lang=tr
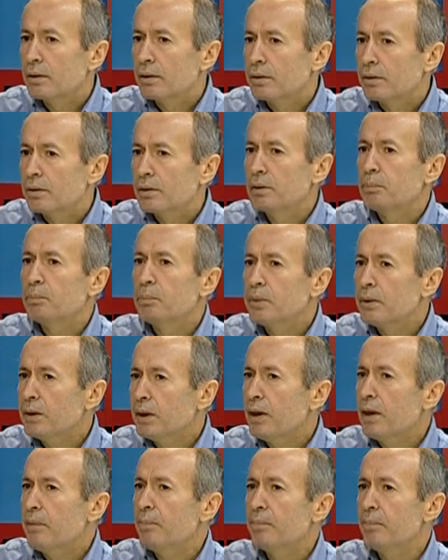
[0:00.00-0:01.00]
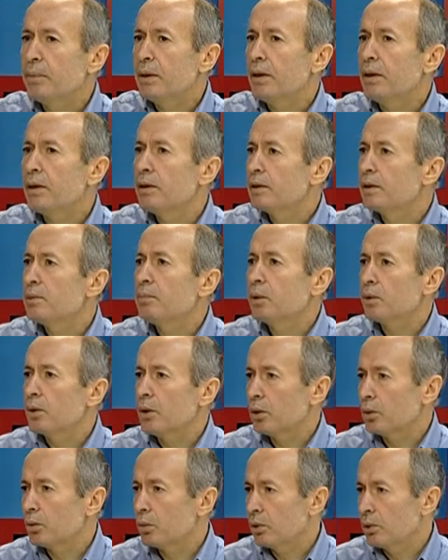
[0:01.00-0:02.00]
tıbbı hep bir eğitim
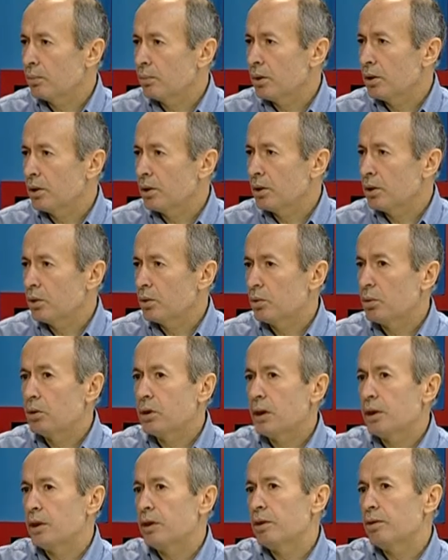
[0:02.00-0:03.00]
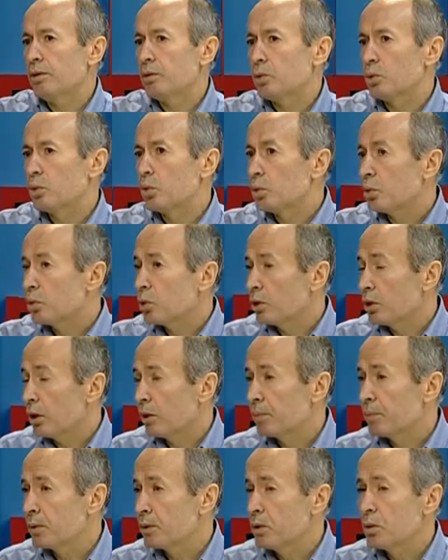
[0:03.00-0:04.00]
olarak görmek gerekiyor. Yani
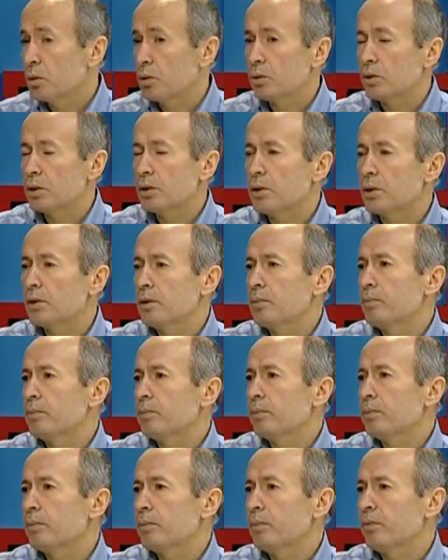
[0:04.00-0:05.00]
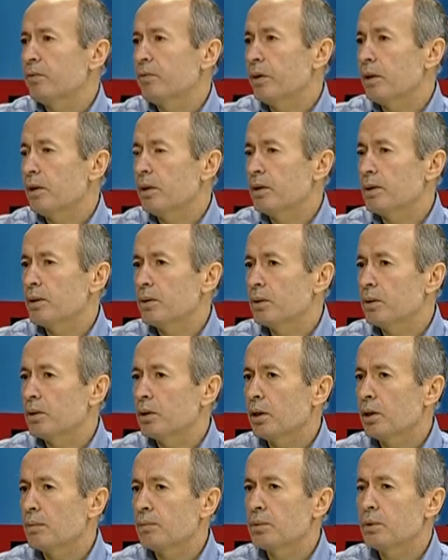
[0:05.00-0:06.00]
yaptığınız sürece tıp
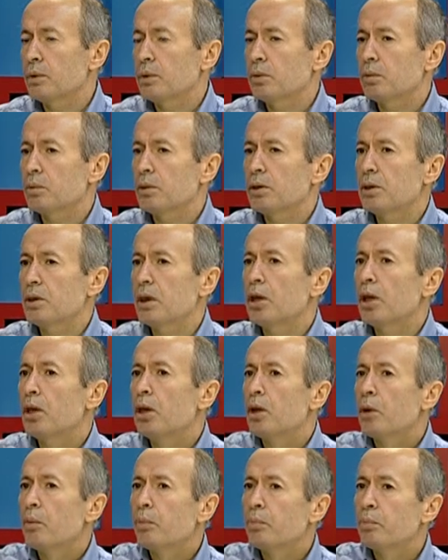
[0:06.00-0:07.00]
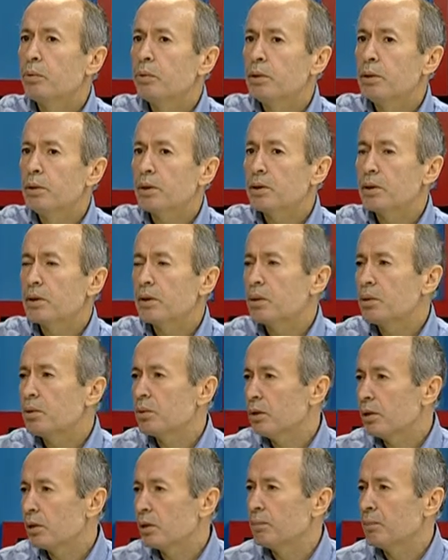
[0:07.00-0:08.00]
faaliyetinizi yaptığınız sürece bunun içerisinde
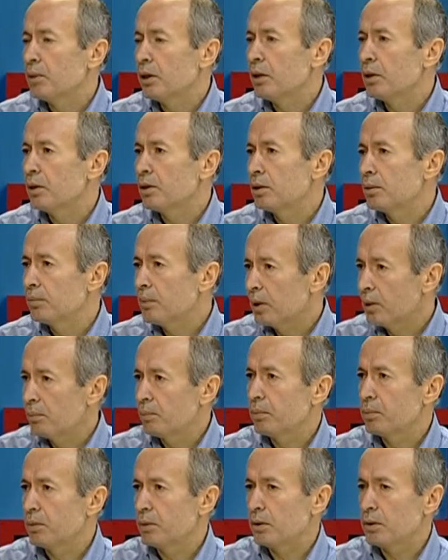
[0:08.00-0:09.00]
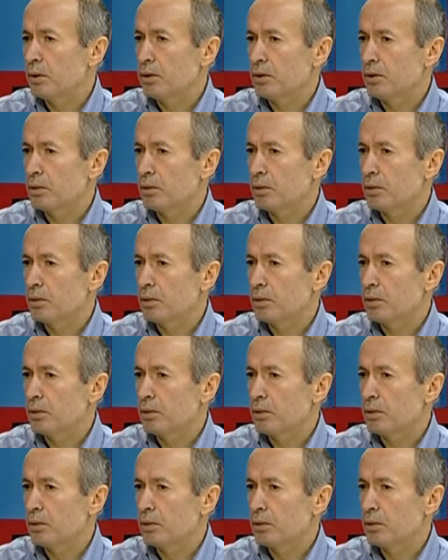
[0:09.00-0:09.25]
sürekli bir eğitimi hep e,